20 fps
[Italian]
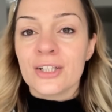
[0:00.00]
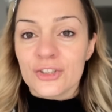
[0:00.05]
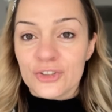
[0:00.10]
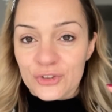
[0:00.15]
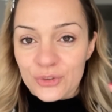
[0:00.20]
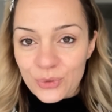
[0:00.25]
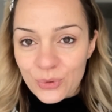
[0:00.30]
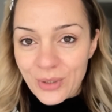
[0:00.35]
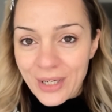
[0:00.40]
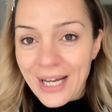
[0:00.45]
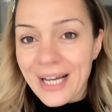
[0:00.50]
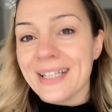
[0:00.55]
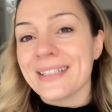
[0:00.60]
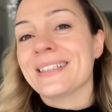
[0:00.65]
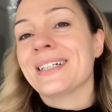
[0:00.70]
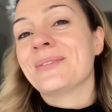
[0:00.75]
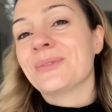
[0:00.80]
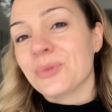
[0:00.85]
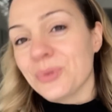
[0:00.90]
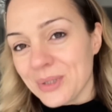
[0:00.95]

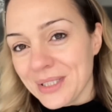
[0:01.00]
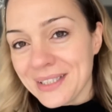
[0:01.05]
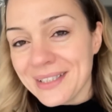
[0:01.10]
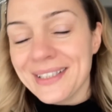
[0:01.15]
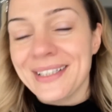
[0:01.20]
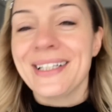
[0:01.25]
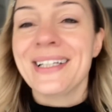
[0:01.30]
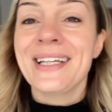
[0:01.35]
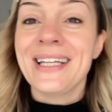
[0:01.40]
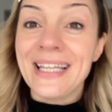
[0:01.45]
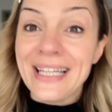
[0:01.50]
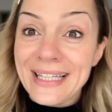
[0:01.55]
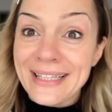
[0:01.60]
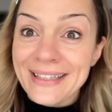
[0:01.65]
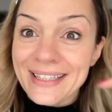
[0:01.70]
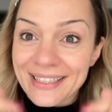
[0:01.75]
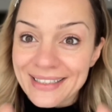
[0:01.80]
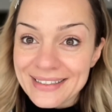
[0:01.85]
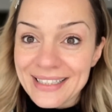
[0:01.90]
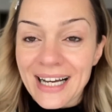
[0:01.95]
struccata, quindi
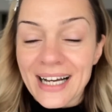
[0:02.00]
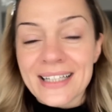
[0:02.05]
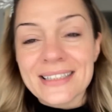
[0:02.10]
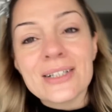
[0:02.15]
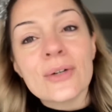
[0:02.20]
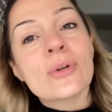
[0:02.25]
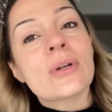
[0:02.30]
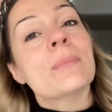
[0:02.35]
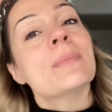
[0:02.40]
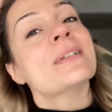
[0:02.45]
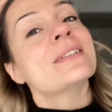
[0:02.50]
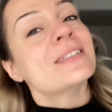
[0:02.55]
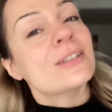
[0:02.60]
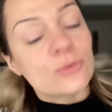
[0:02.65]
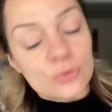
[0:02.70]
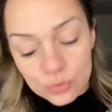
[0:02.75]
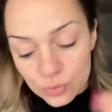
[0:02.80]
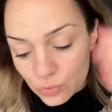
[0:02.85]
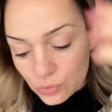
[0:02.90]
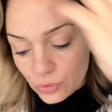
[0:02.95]
idratata, ho
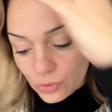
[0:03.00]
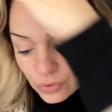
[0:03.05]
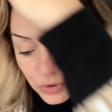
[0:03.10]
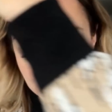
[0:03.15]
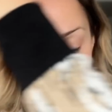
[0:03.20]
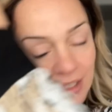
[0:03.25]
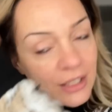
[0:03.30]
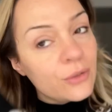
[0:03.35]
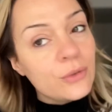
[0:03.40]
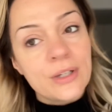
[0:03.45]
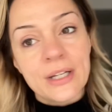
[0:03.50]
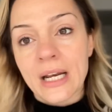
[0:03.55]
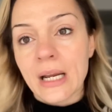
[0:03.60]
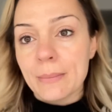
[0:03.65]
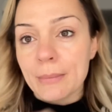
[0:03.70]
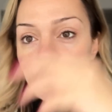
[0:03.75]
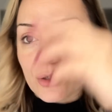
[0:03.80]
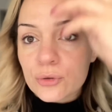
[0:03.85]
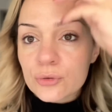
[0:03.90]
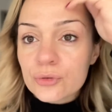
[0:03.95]
ripassato tutto, siero,
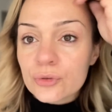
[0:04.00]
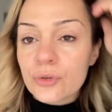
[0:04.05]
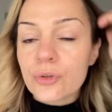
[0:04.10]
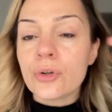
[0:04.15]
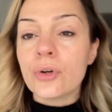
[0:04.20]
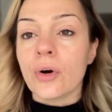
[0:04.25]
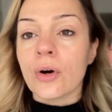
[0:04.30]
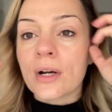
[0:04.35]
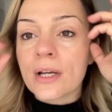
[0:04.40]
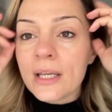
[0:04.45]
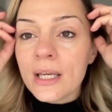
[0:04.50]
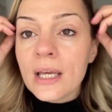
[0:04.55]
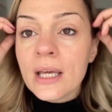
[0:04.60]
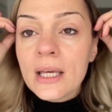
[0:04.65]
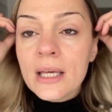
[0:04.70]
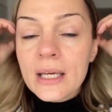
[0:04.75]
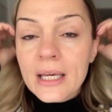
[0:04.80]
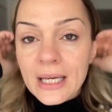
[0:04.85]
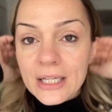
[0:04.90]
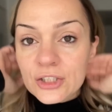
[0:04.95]
crema e contorno occhi
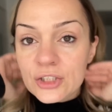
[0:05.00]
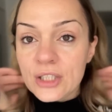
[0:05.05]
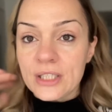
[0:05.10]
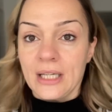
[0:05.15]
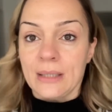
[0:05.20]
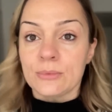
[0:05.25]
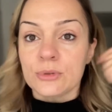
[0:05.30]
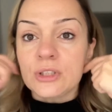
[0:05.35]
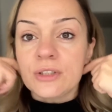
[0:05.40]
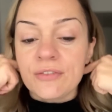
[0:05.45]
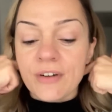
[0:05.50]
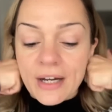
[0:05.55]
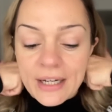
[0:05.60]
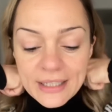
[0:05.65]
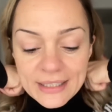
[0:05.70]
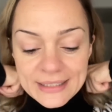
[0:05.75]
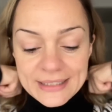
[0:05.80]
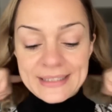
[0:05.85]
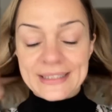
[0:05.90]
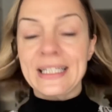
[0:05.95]
e cerchiamo di
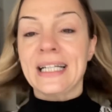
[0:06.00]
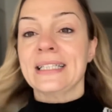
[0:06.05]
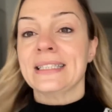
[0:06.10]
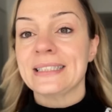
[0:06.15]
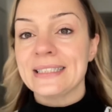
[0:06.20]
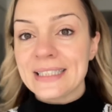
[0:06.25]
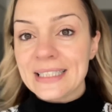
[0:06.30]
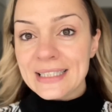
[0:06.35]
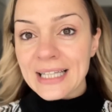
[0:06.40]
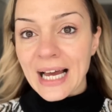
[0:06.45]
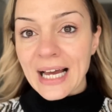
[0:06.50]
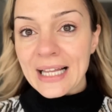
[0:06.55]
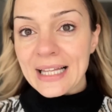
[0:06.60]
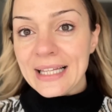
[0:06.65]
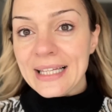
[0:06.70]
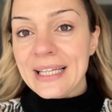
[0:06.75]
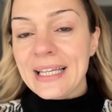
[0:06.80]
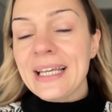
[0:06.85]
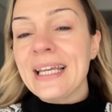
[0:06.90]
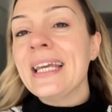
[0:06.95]
fare senza
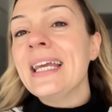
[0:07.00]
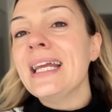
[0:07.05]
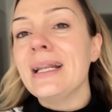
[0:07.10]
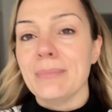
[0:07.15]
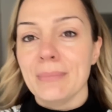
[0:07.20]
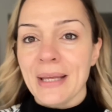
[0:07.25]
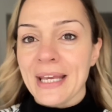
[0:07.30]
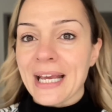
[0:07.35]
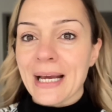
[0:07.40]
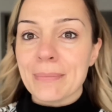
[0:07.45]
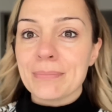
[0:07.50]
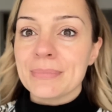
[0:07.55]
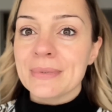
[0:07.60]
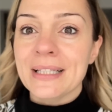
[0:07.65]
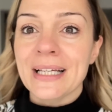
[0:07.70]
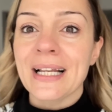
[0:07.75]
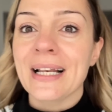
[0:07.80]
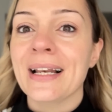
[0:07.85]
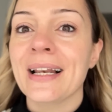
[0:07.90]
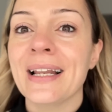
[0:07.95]
tagli il make-up
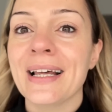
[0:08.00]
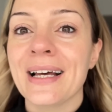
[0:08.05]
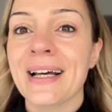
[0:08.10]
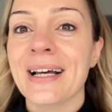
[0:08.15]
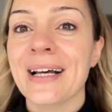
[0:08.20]
del